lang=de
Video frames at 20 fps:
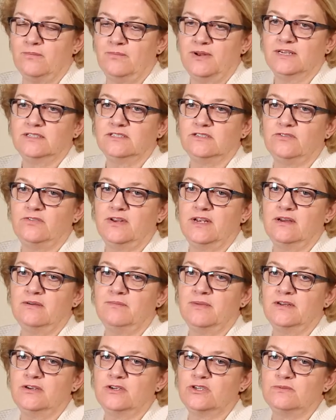komplexes
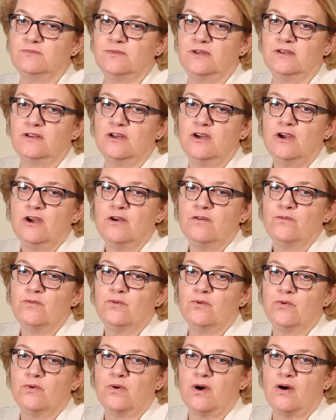Pflegemanagement,
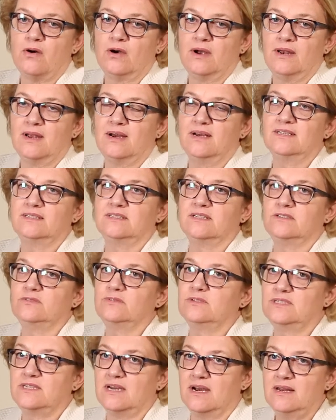wo auch klar ist, dass
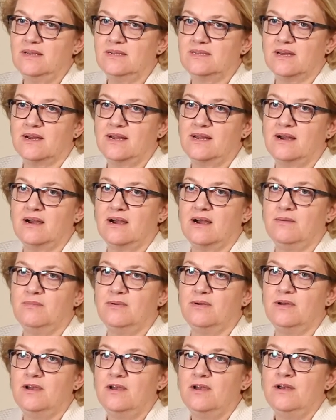soziale
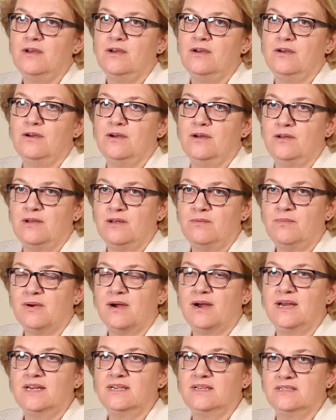Teilhabe äh, ein
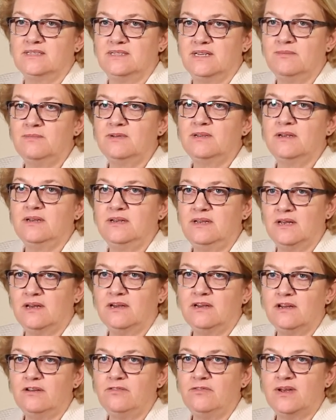Bereich ist, der mit
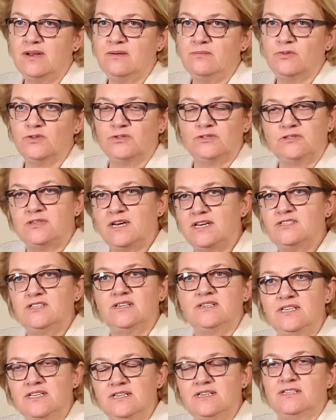integriert werden muss. Das heißt
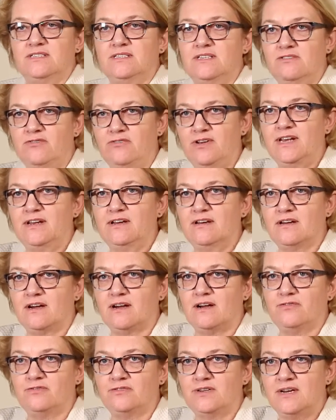jetzt nicht, dass die
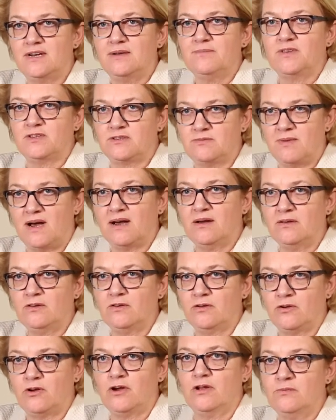Pflegekraft das
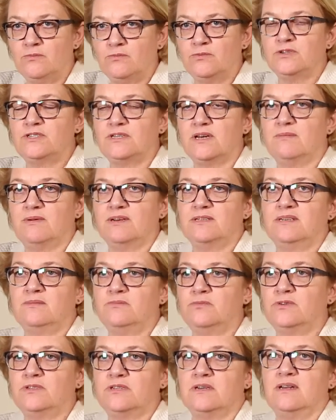machen können muss, aber sie
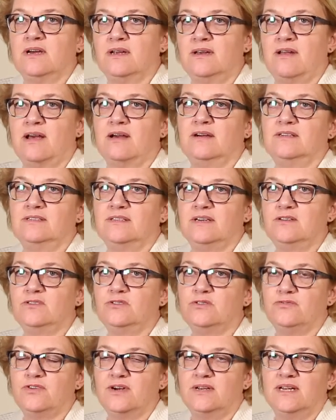muss in der in der Lage sein,
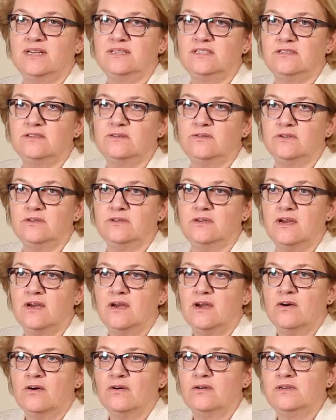zu vernetzen und,
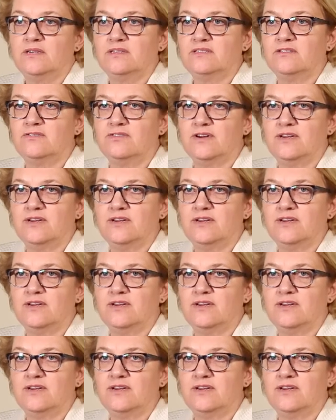und diese